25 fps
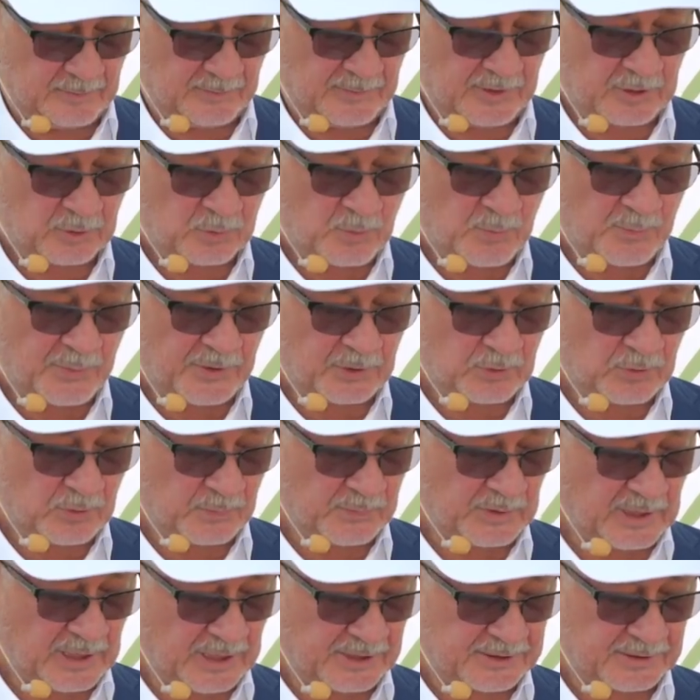Поэтому мы
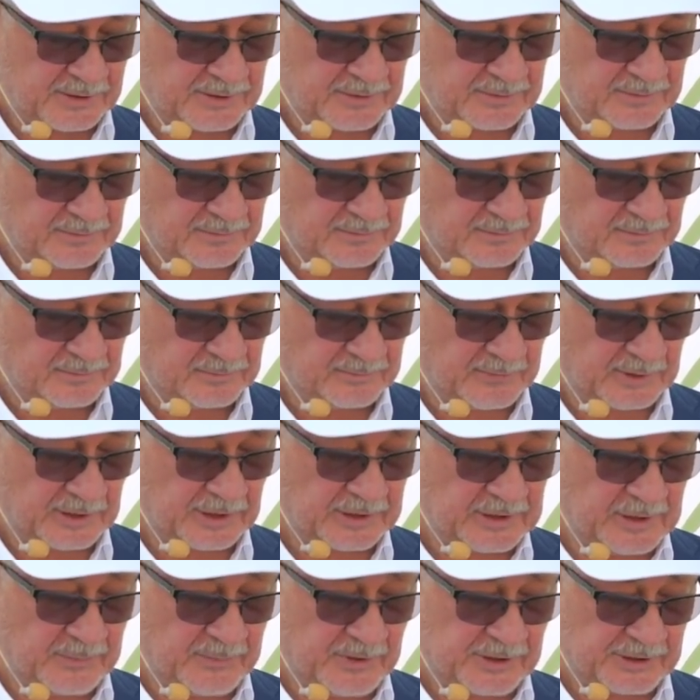пойдем дальше.
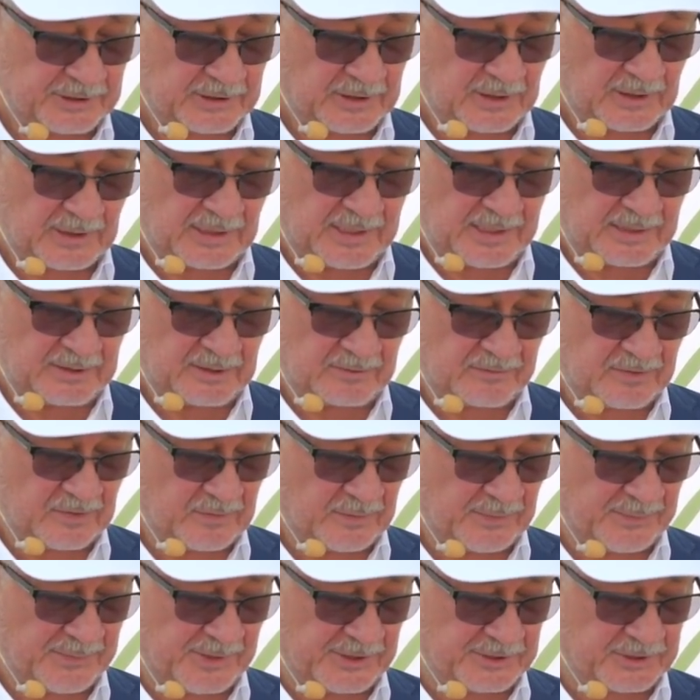Подадим иск на лайнер в
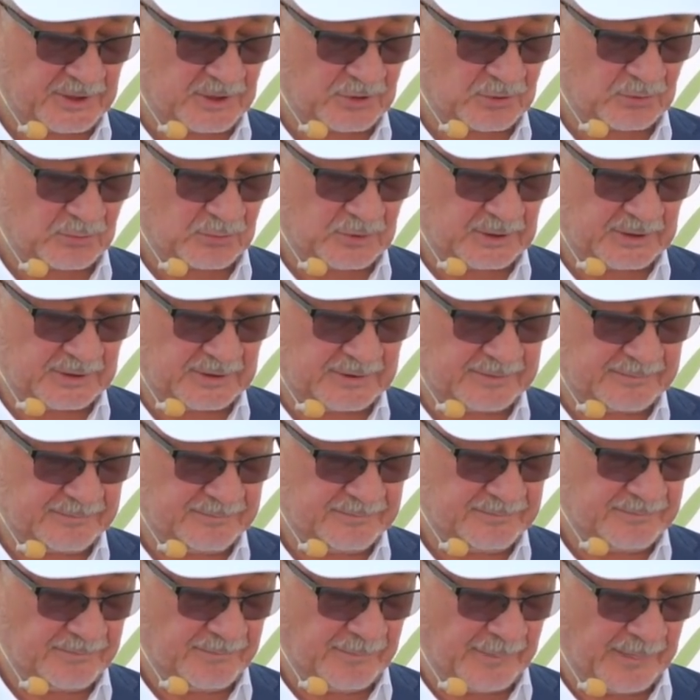европейские суды.
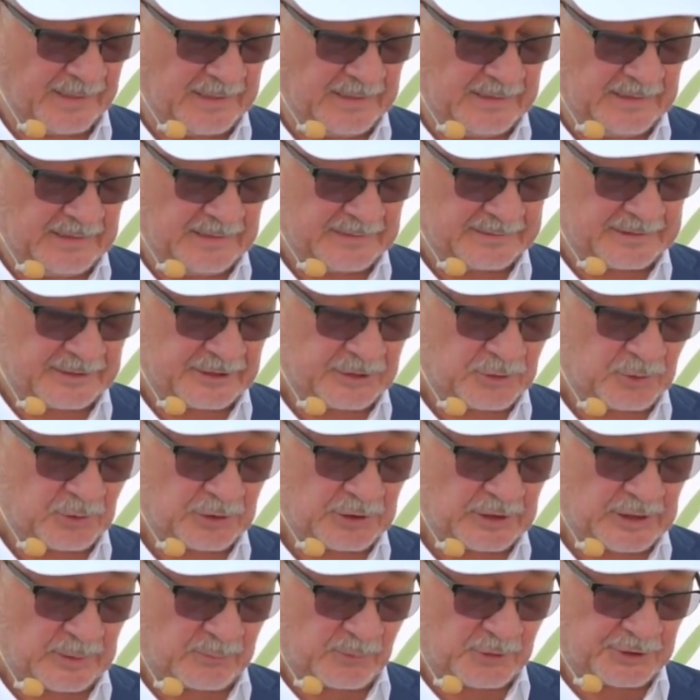
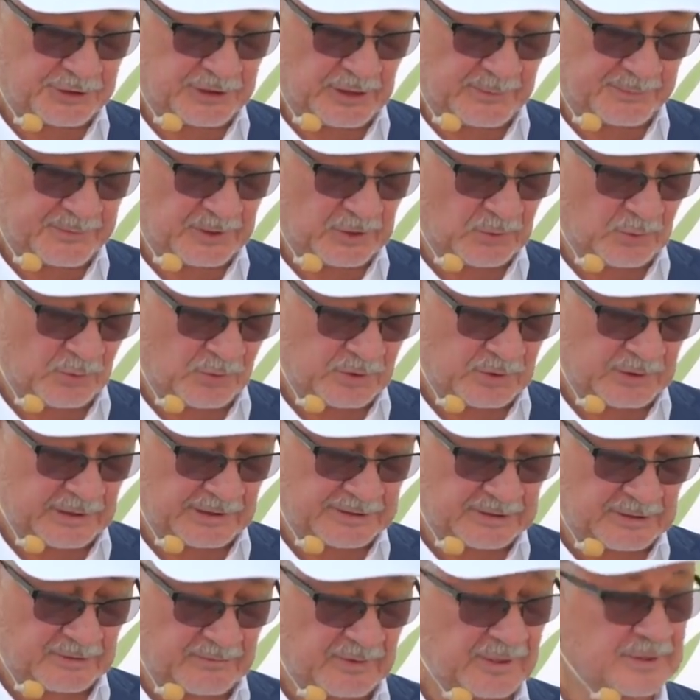Нанесенный нам ущерб не должен
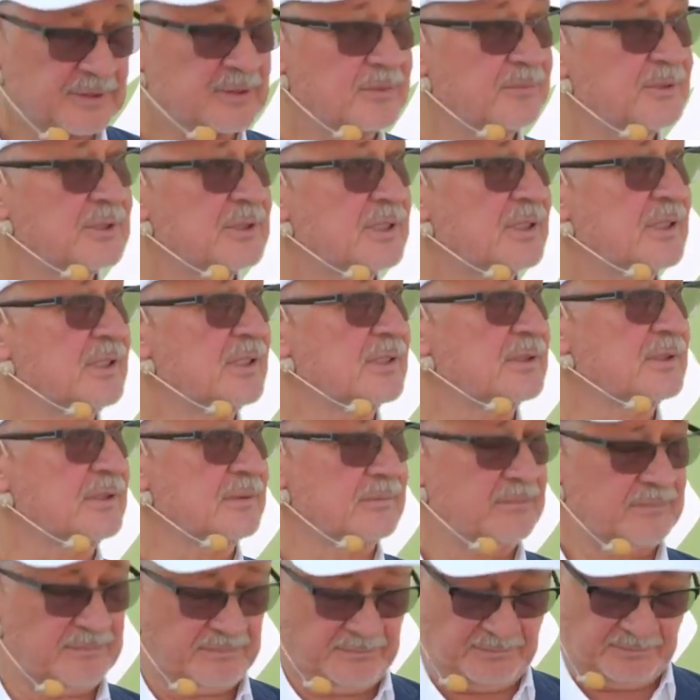оставаться
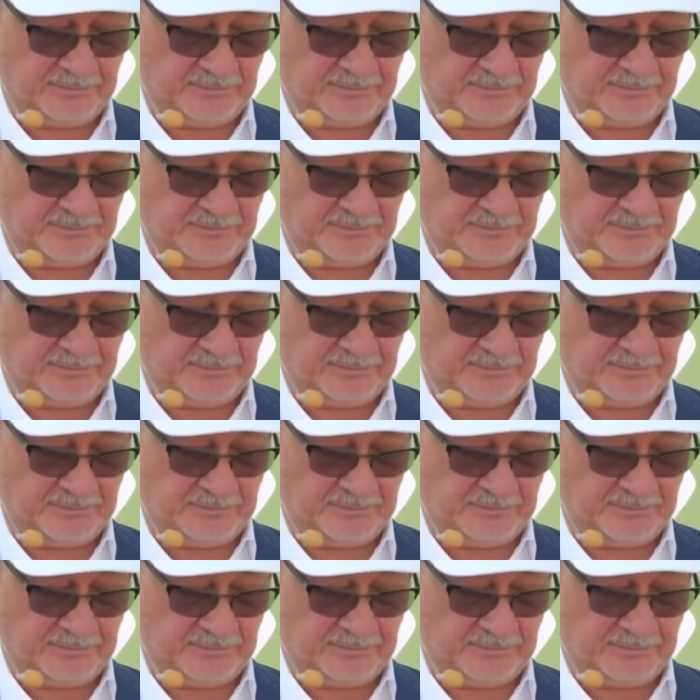безнаказанным.